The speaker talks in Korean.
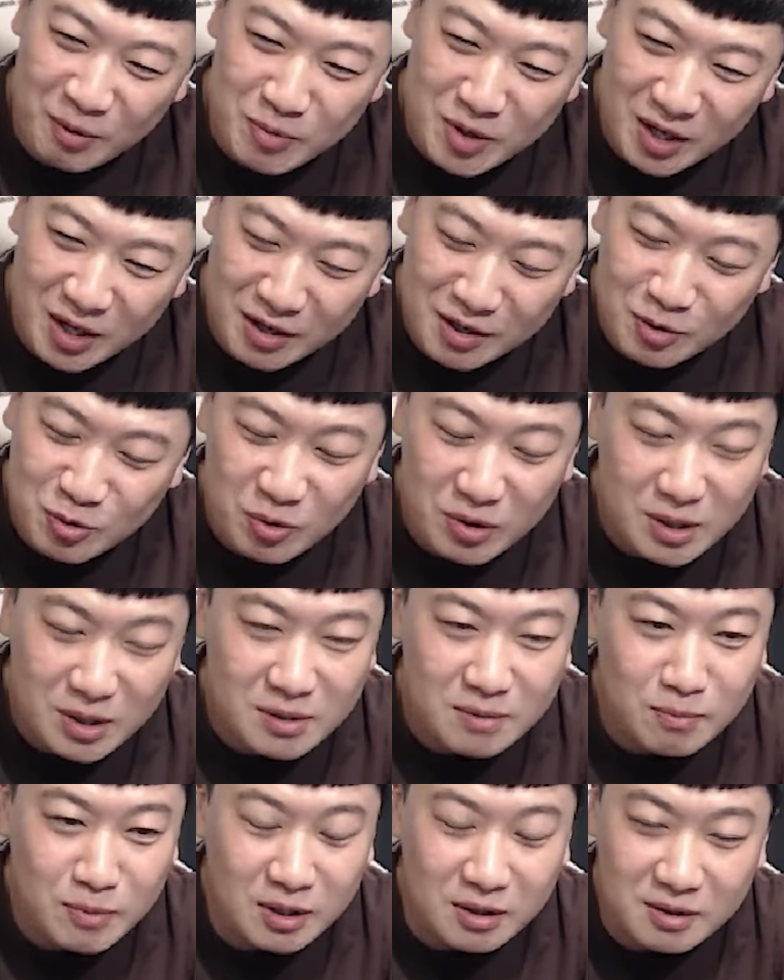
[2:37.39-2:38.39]
미안해
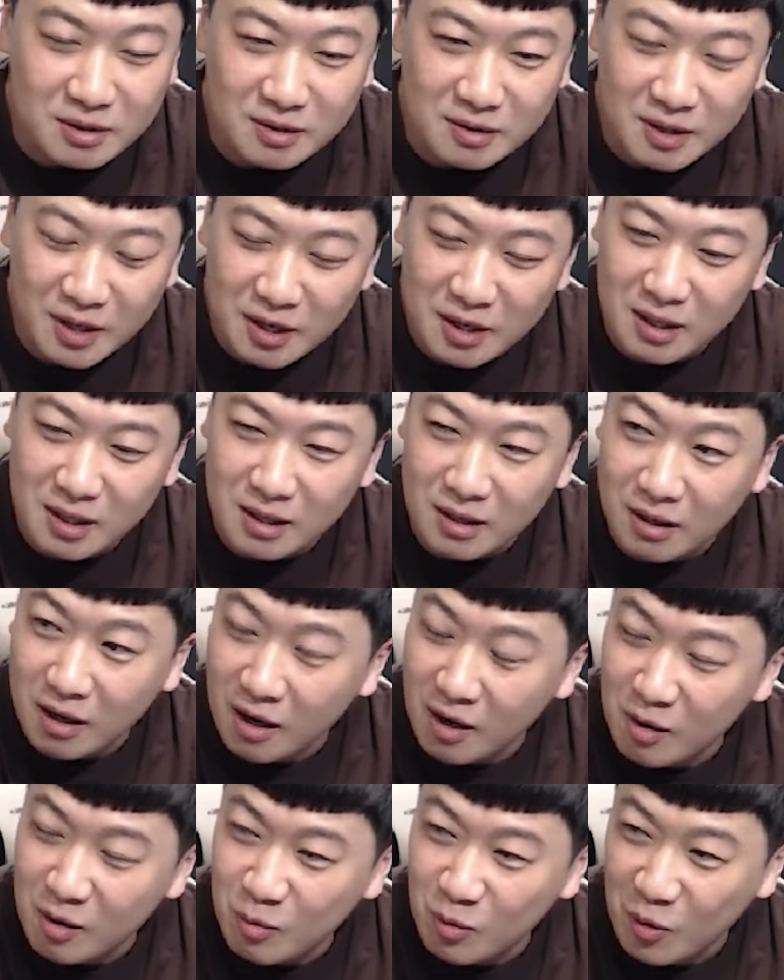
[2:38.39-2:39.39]
죽겠습니다 제가 내일이나
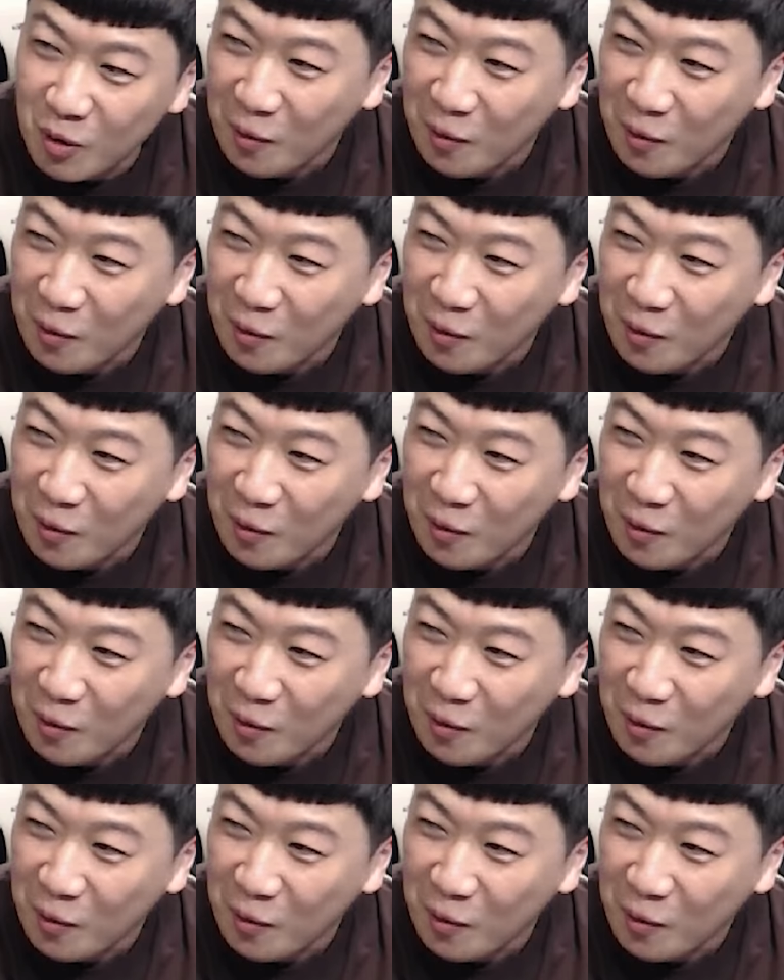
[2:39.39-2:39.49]
가갖고